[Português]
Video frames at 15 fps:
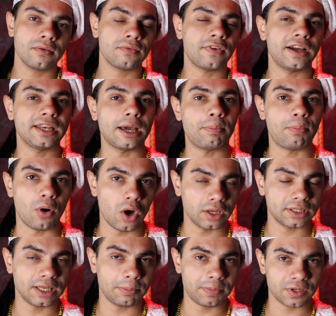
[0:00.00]
vai na
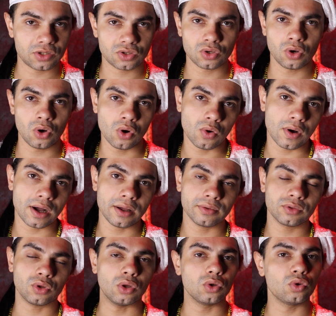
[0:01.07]
porta da
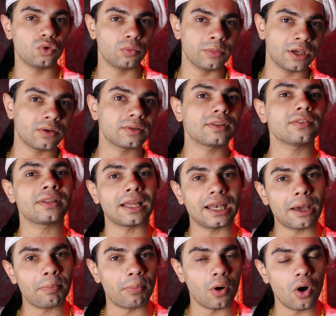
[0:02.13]
pessoa, todo domingo tá
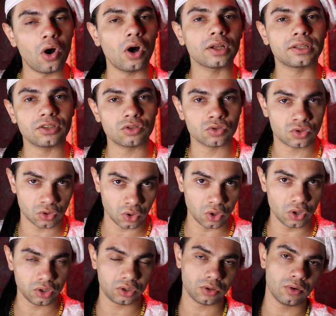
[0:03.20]
na porta dos
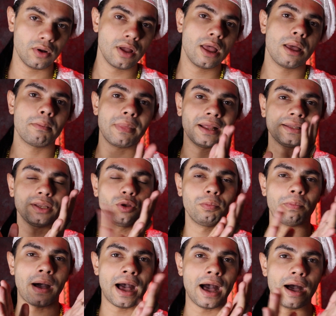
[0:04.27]
outros, batendo
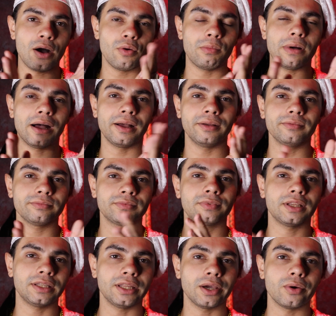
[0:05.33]
palma,
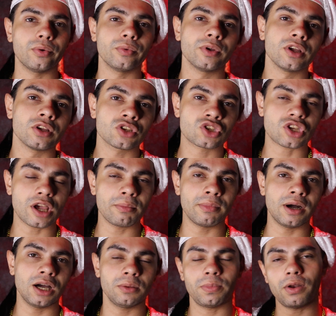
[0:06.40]
entendeu?
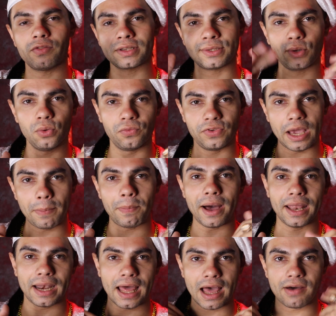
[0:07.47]
Chamando para você ouvir a
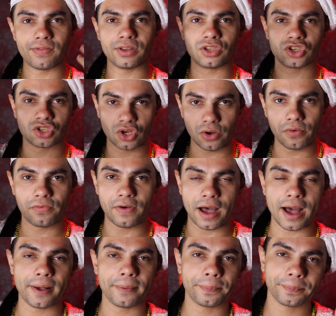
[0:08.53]
palavra de
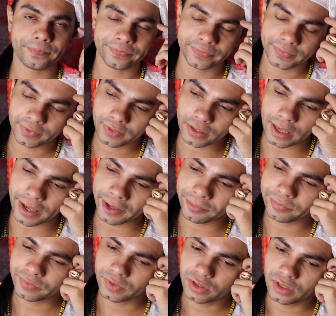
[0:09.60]
Jeová, né?
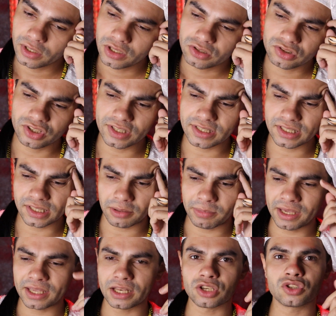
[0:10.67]
Dizem
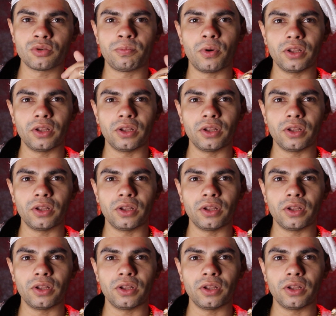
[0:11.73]
também que eles não